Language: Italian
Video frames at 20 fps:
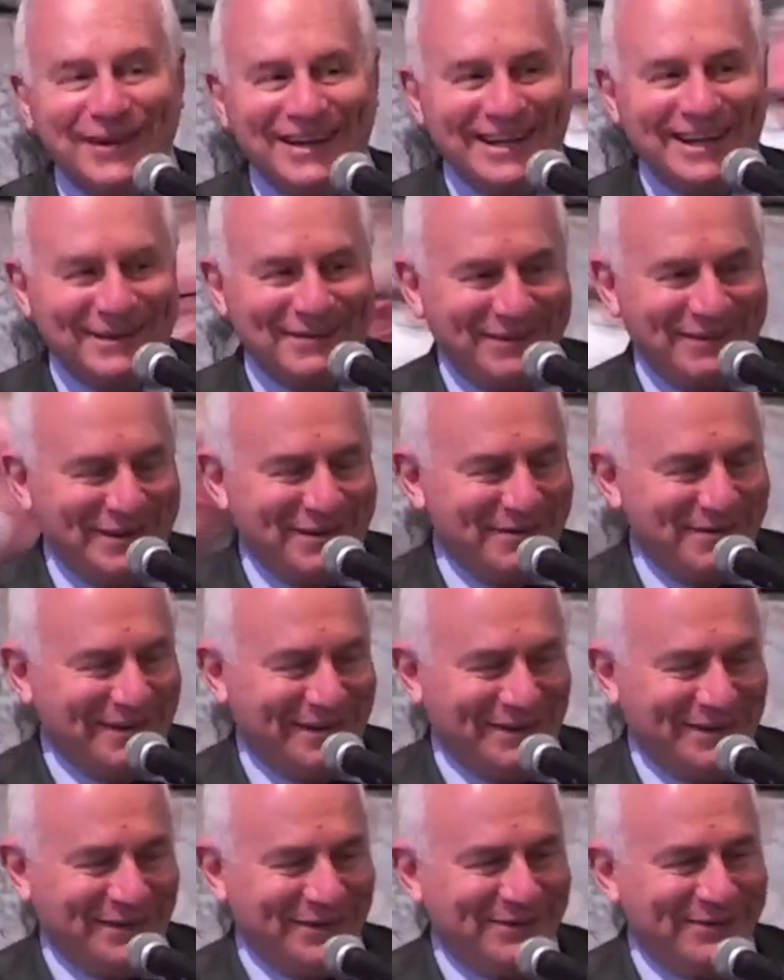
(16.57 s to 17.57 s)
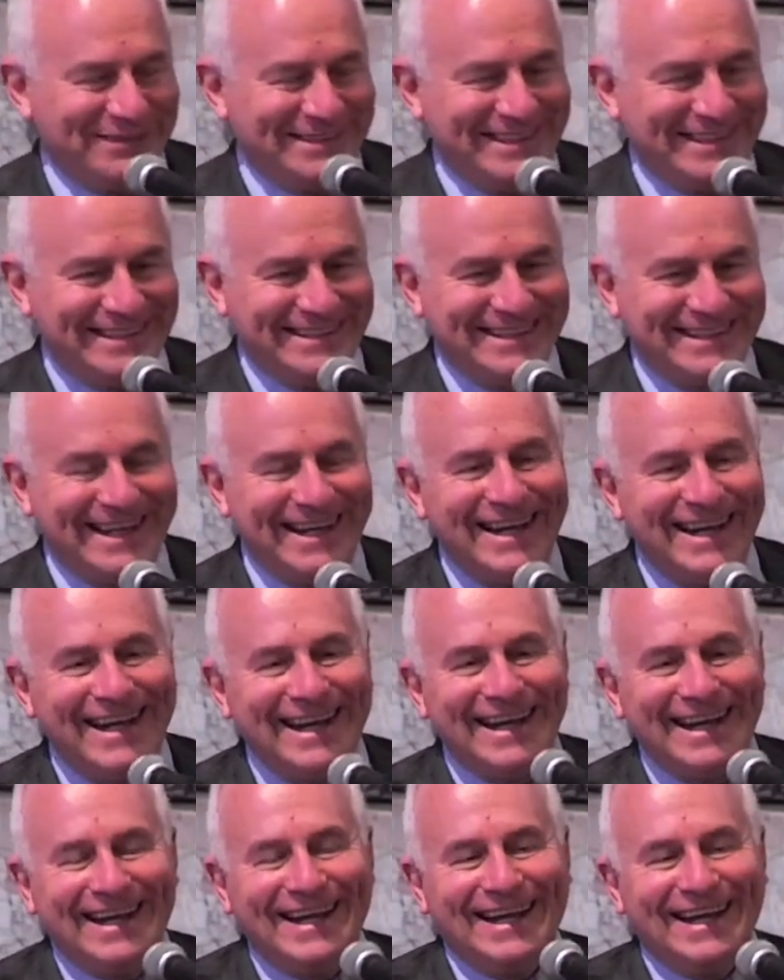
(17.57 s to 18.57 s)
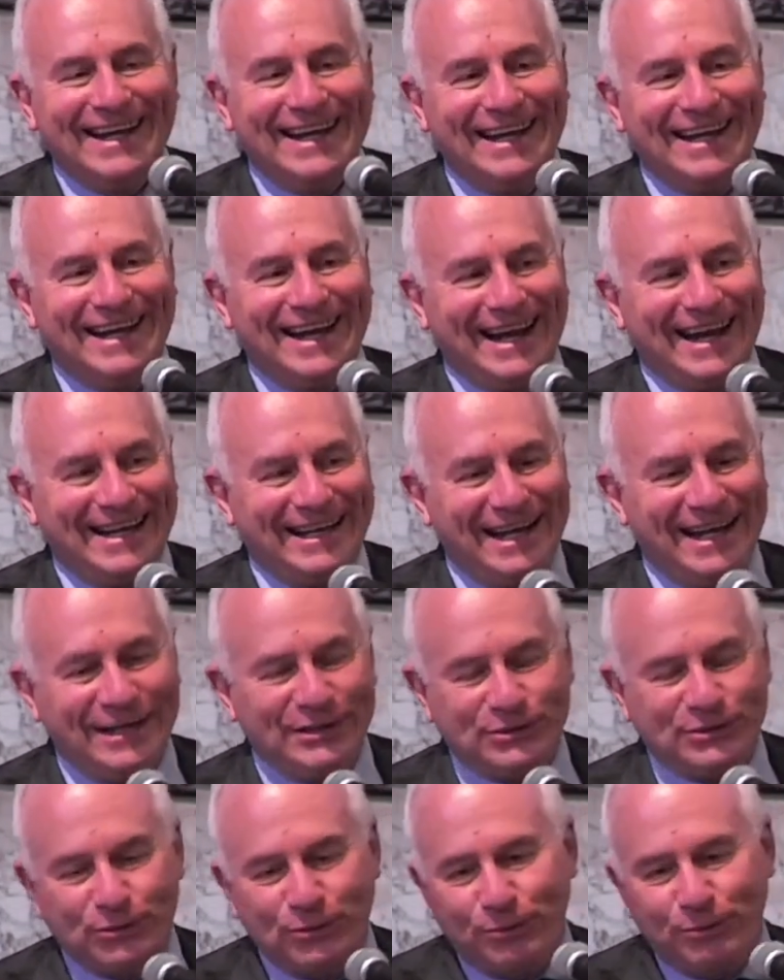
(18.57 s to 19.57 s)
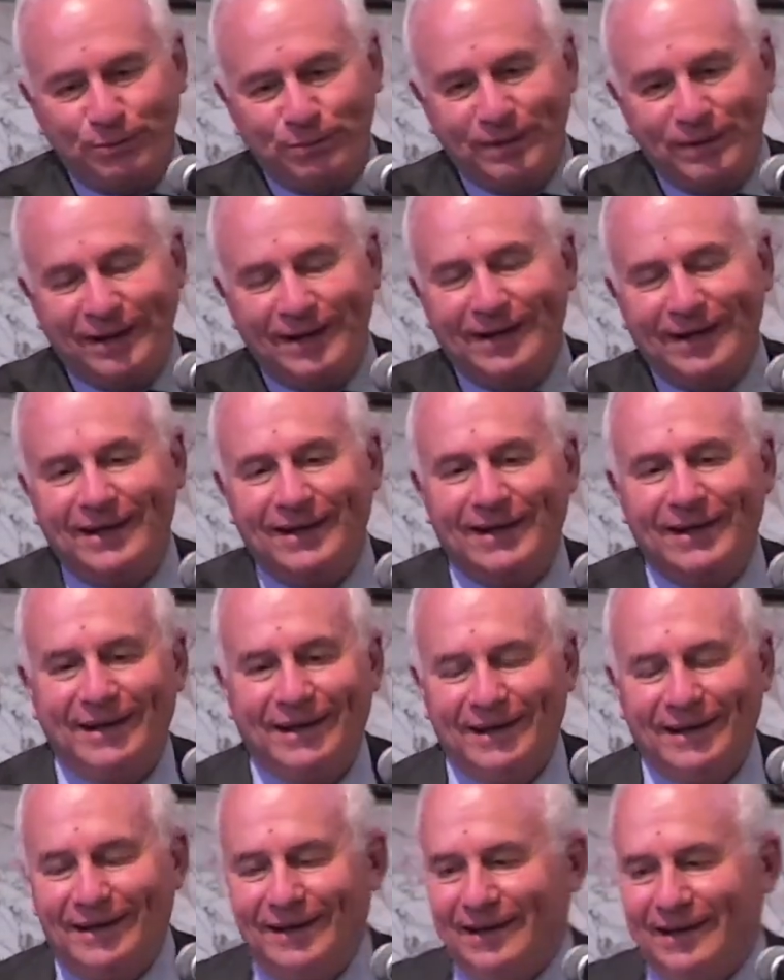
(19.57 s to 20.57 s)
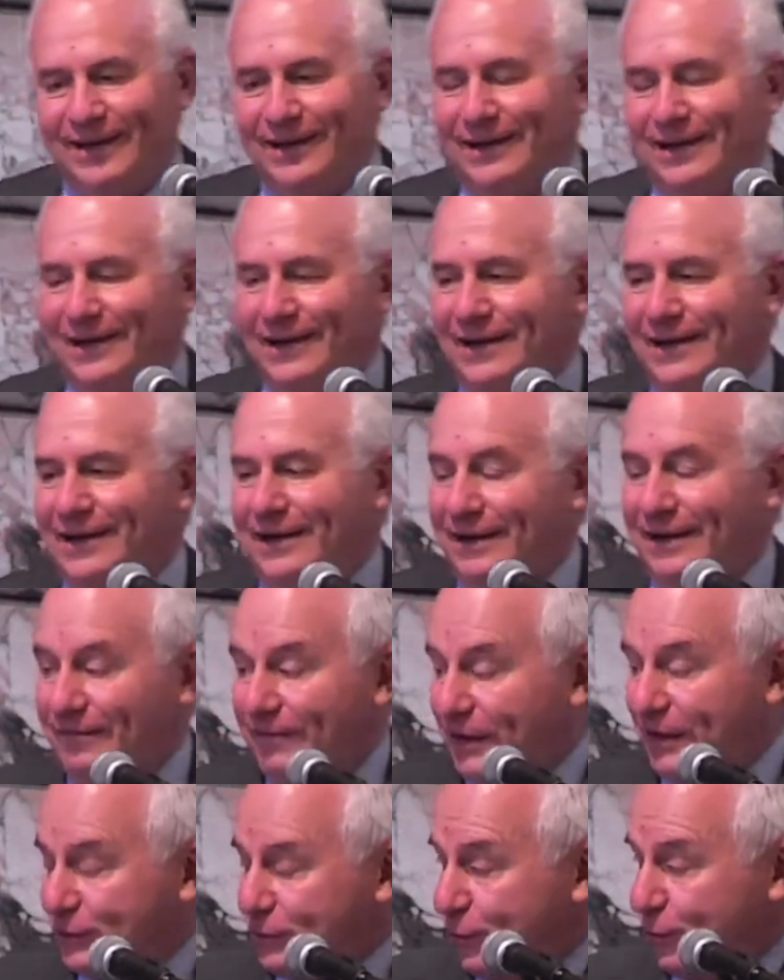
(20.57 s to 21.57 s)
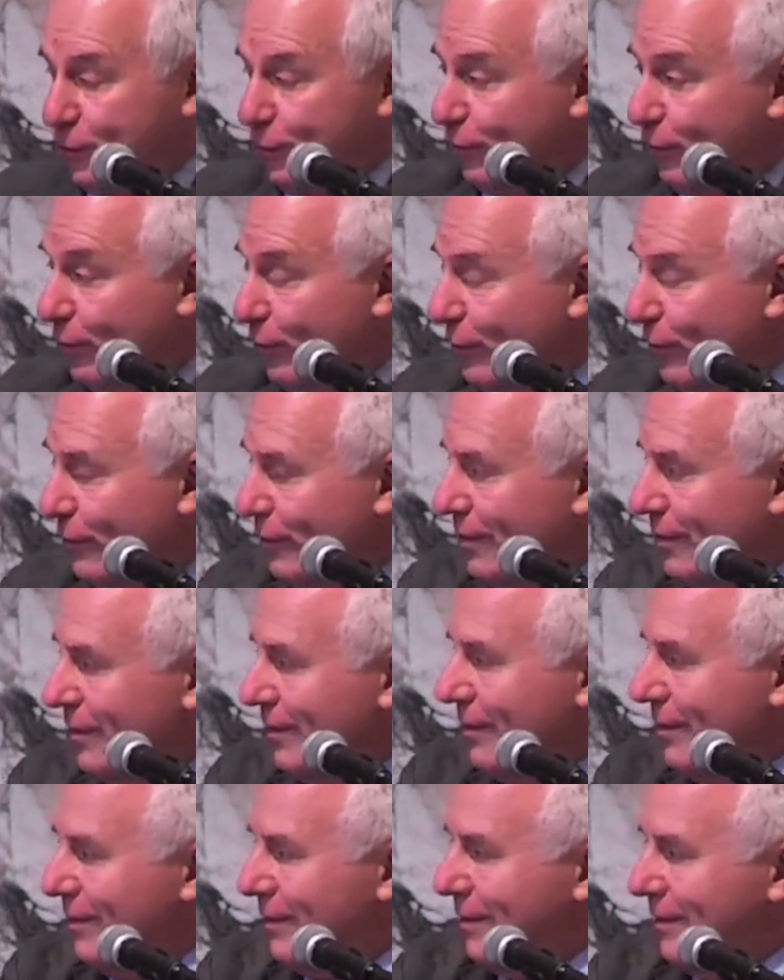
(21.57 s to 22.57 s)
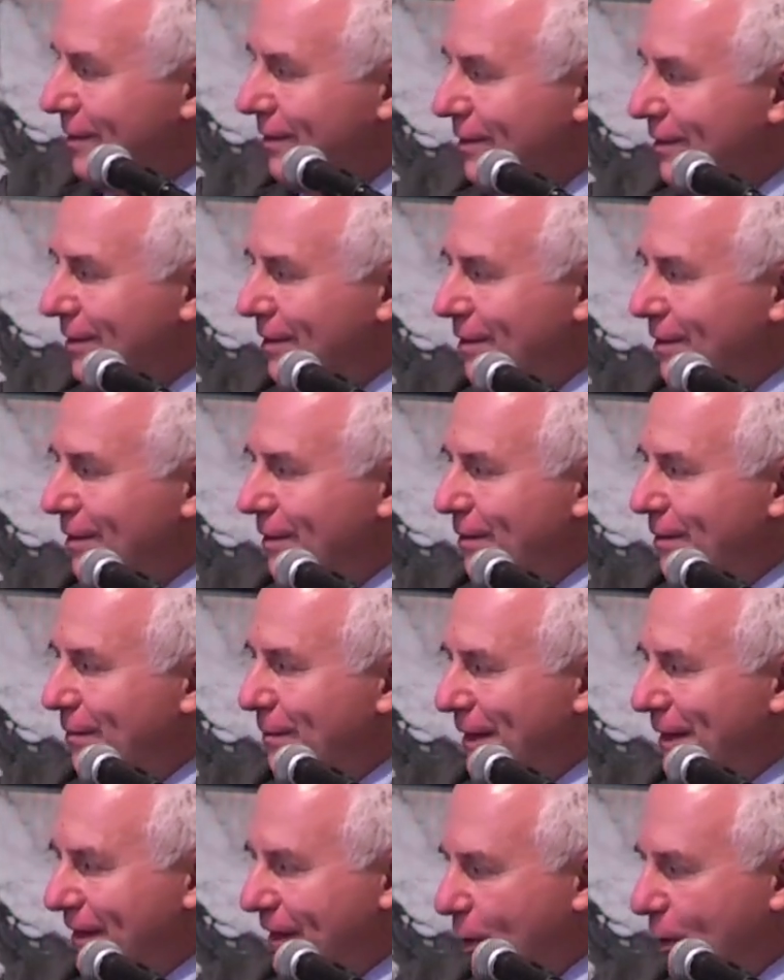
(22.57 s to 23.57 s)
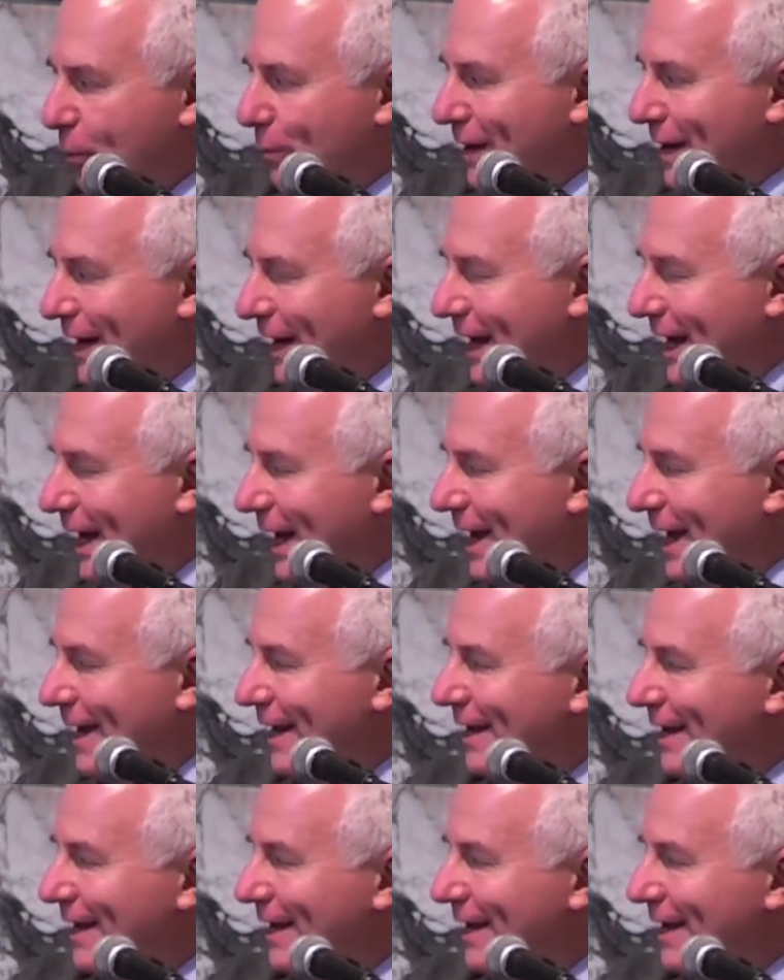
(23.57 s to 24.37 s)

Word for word: di riferimento, come si dice. Il cardinal Zuppi, il vescovo Matteo Maria,